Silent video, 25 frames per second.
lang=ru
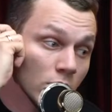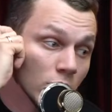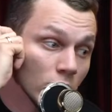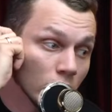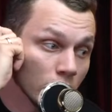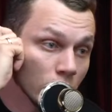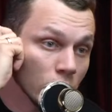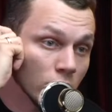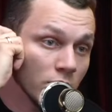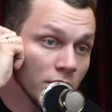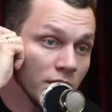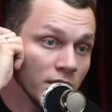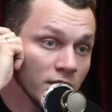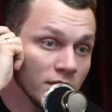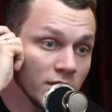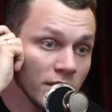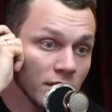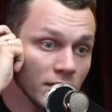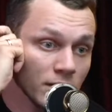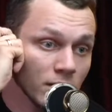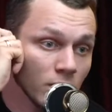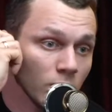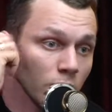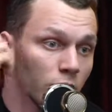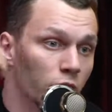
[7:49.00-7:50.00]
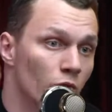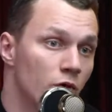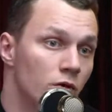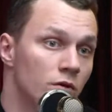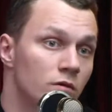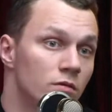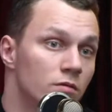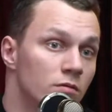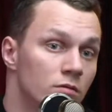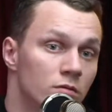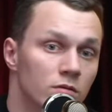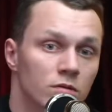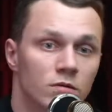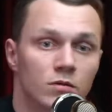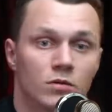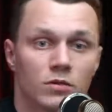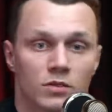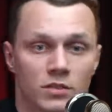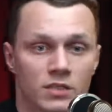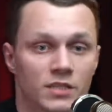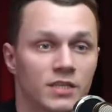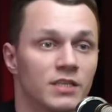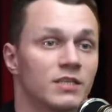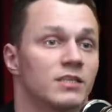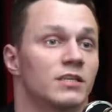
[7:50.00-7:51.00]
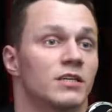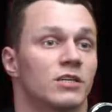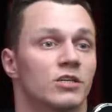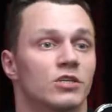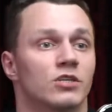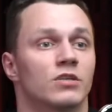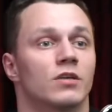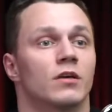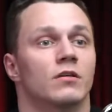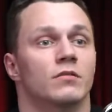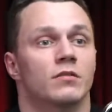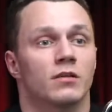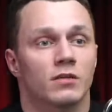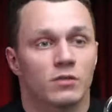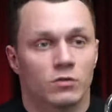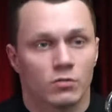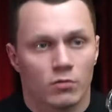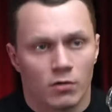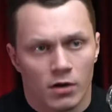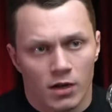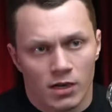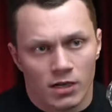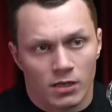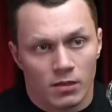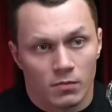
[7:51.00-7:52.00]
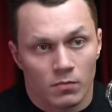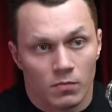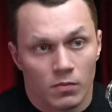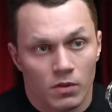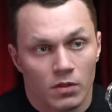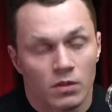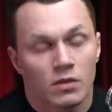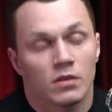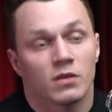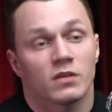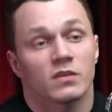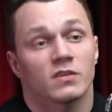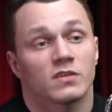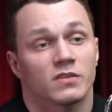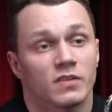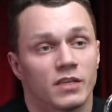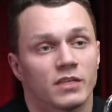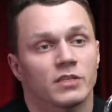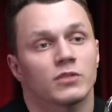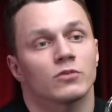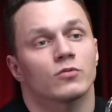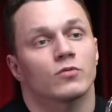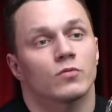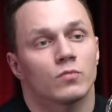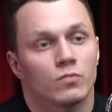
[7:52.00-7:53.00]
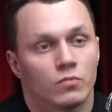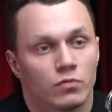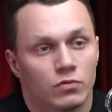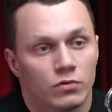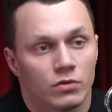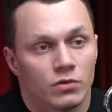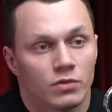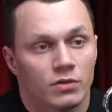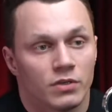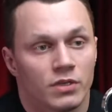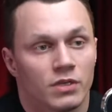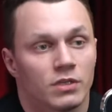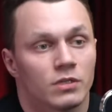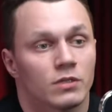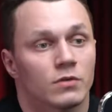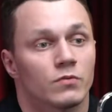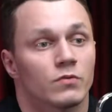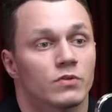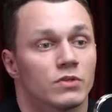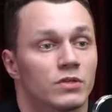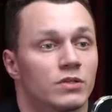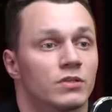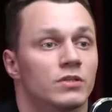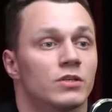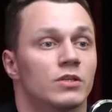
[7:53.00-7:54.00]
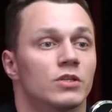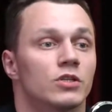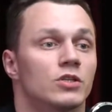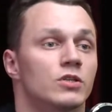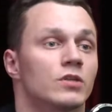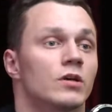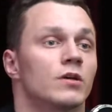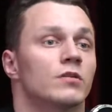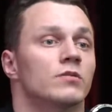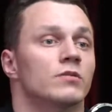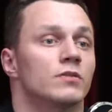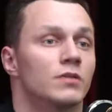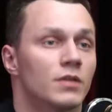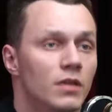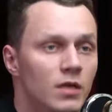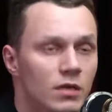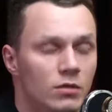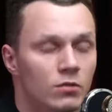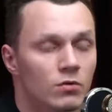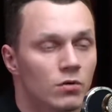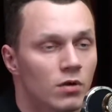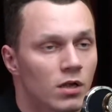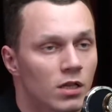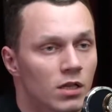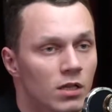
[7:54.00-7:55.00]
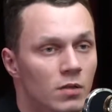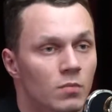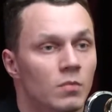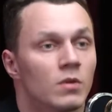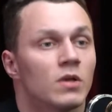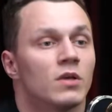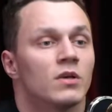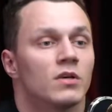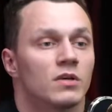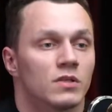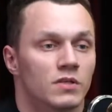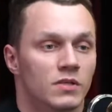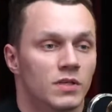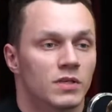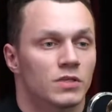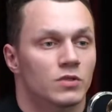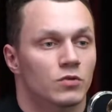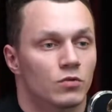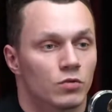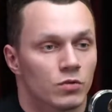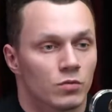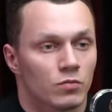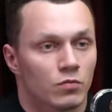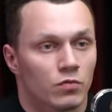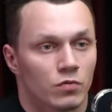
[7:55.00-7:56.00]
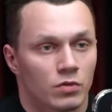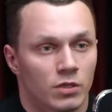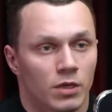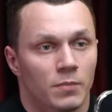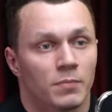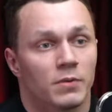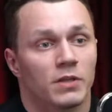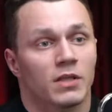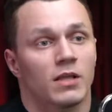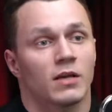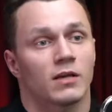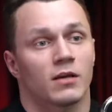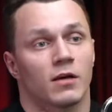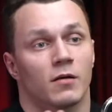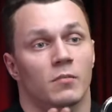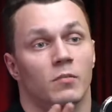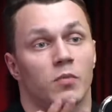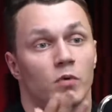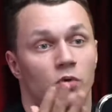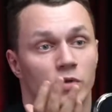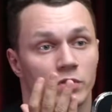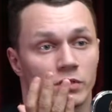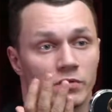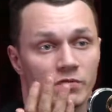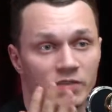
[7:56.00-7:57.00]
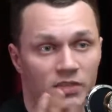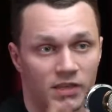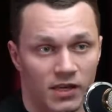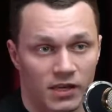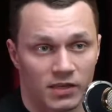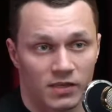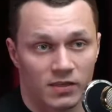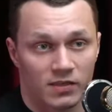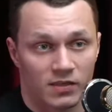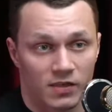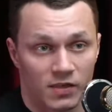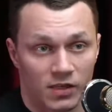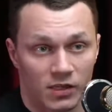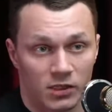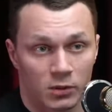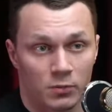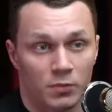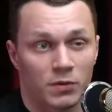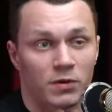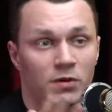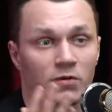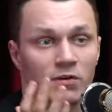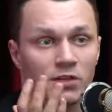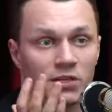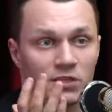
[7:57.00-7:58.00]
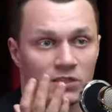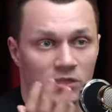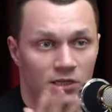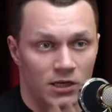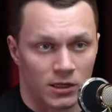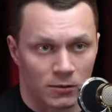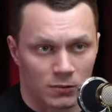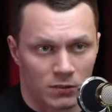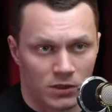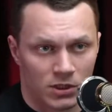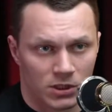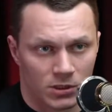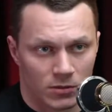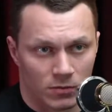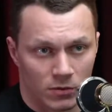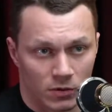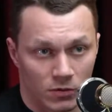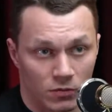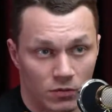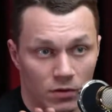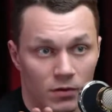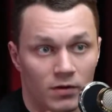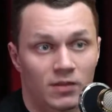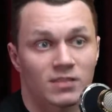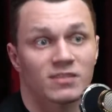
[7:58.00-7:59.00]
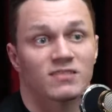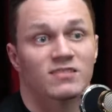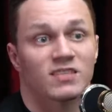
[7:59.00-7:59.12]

ну, если этот бой зрители считают актуальным, значит он будет. Если его зрители считают неактуальным, значит его не будет. Я предлагал просто встретиться, даже поговорить с регбистом. Я говорю, давайте